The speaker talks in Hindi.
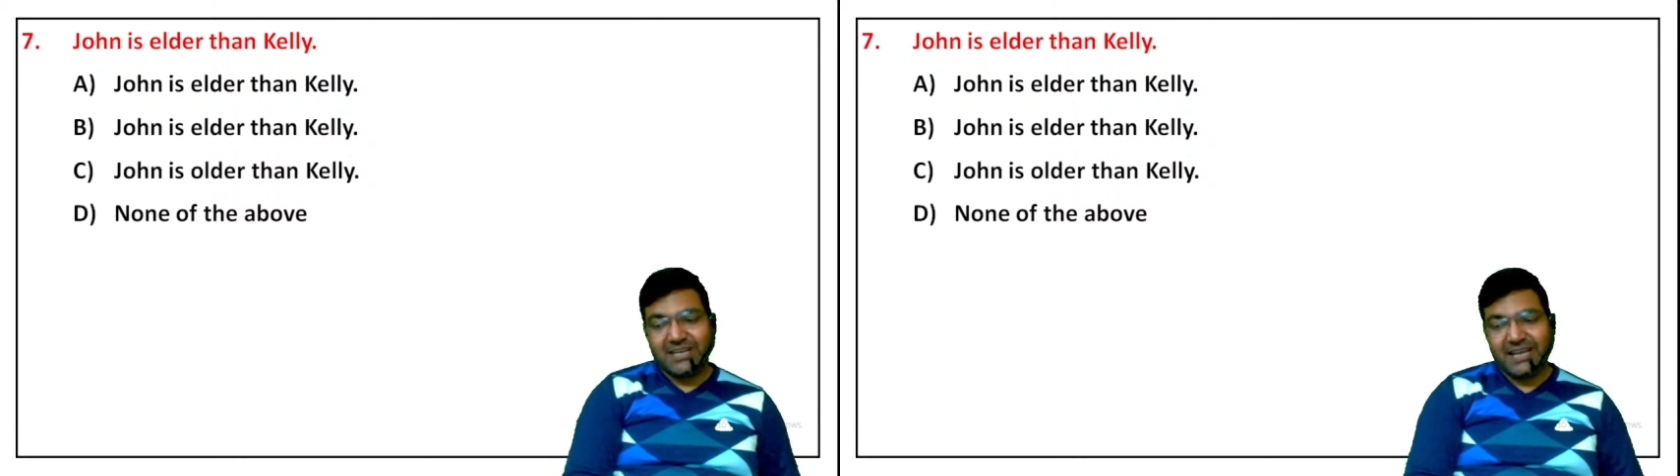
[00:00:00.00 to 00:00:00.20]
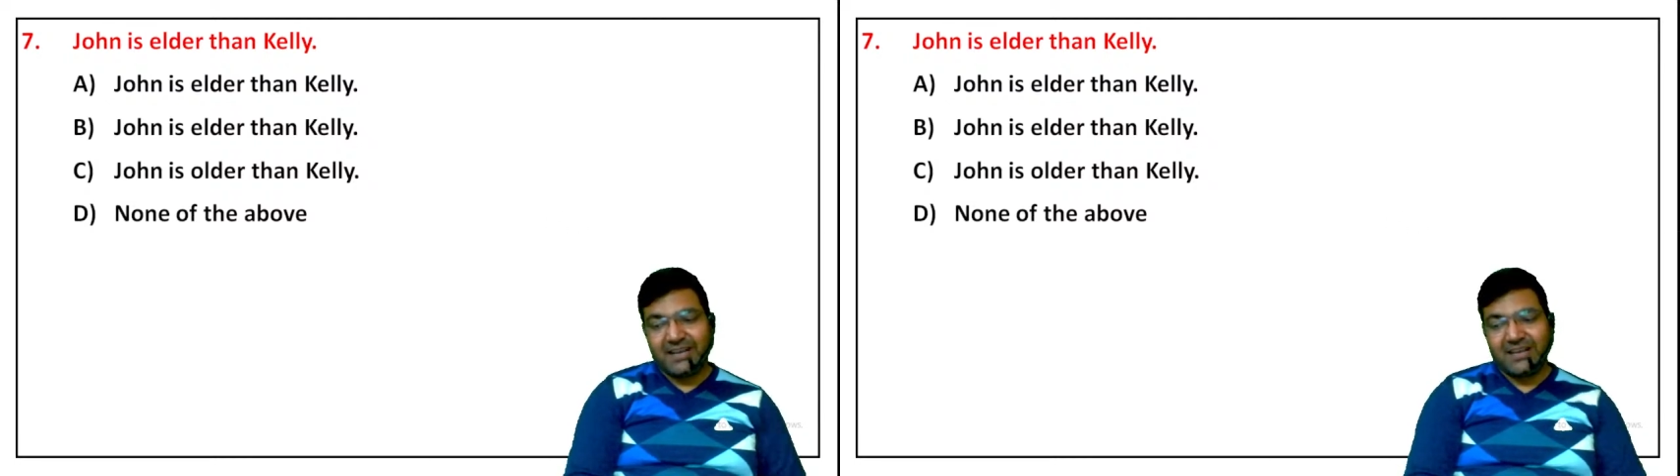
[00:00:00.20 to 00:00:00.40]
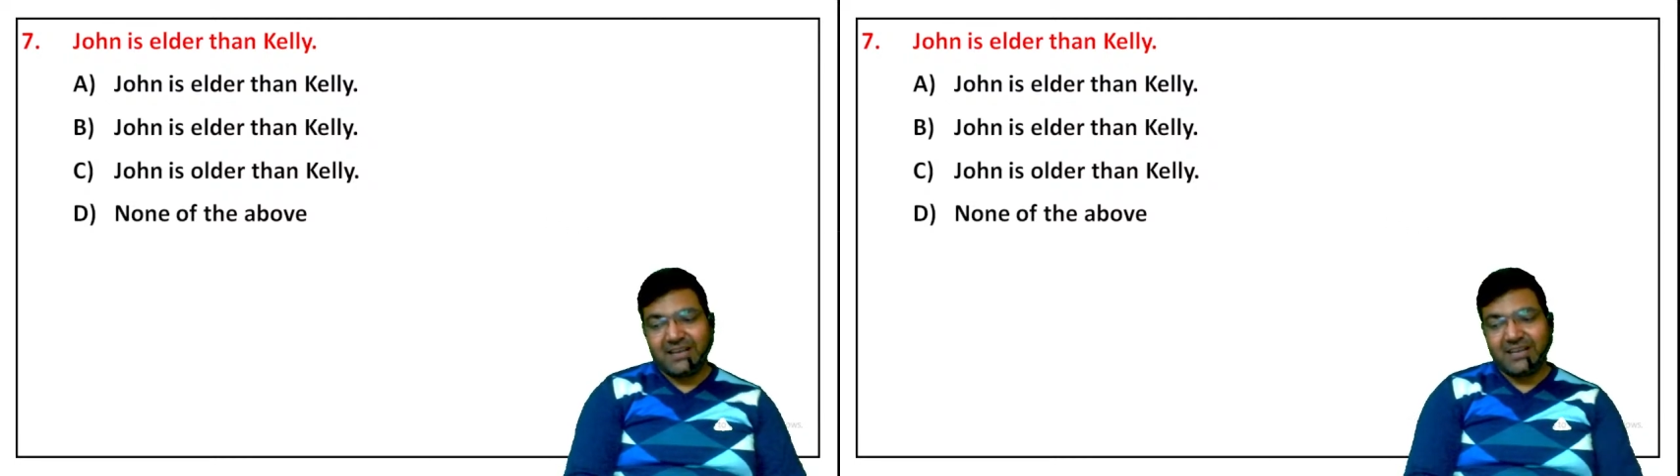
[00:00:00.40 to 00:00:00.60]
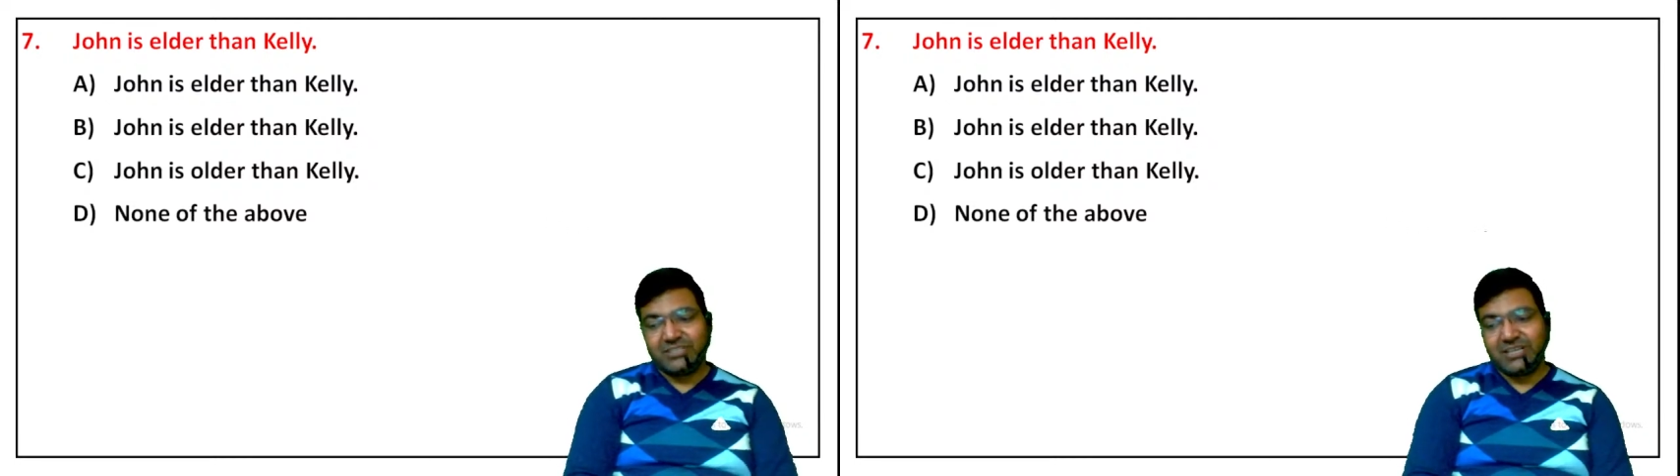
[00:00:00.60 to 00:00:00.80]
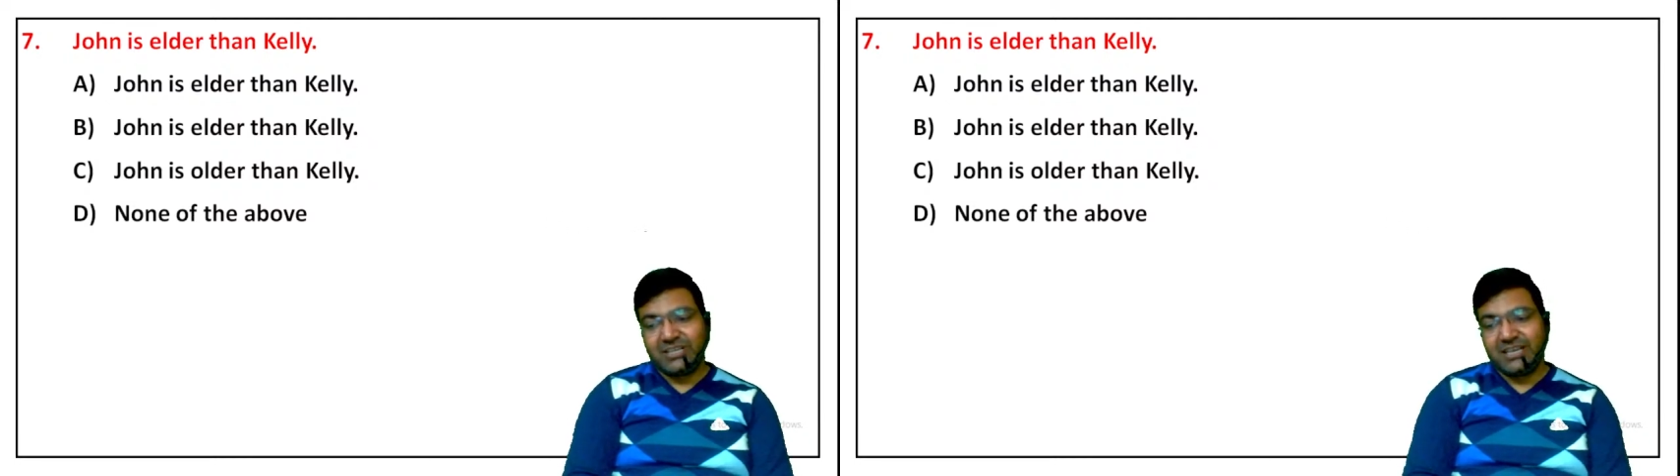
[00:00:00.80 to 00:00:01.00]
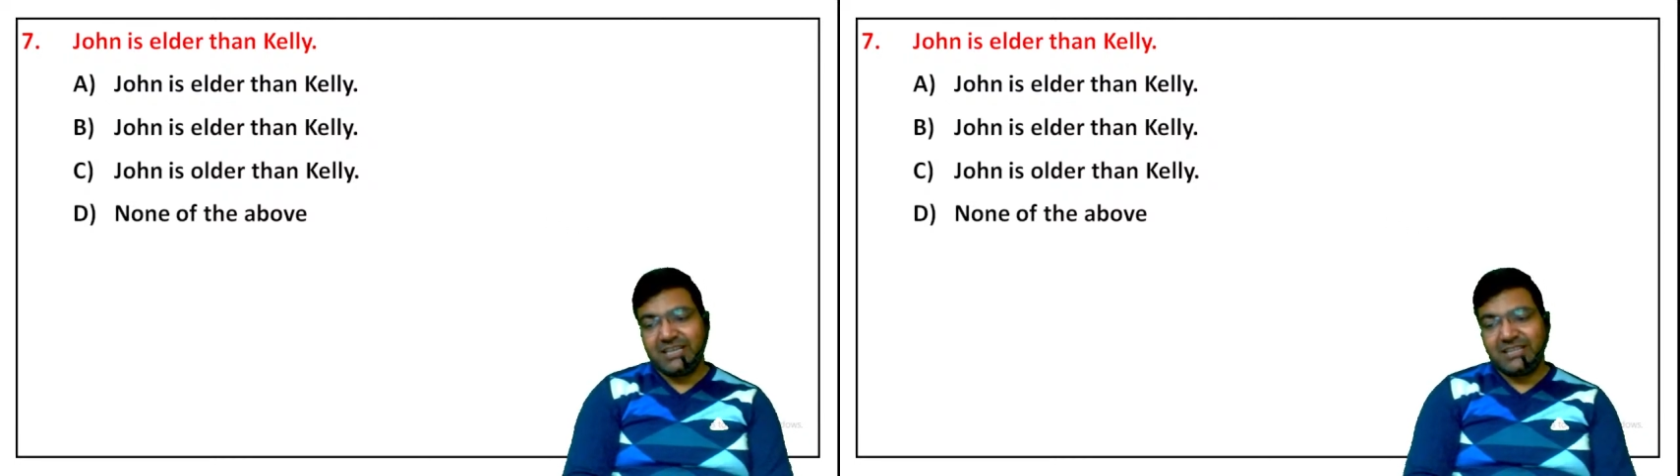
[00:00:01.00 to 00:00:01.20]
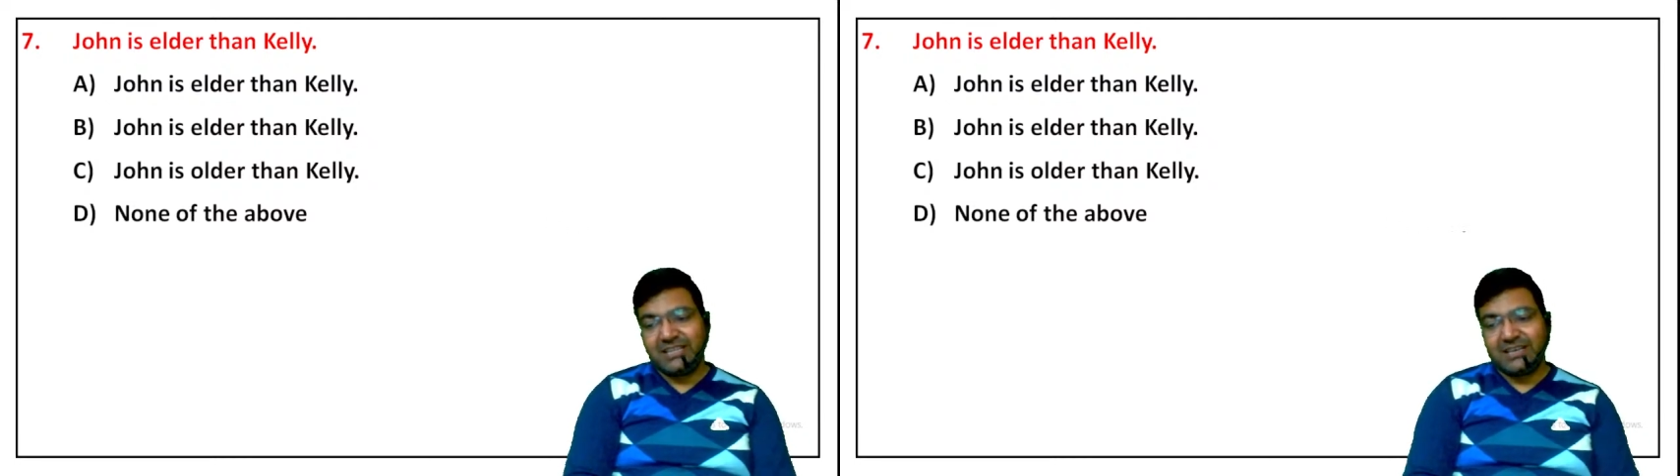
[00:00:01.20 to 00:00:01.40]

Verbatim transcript: नेहा अर्चना गीता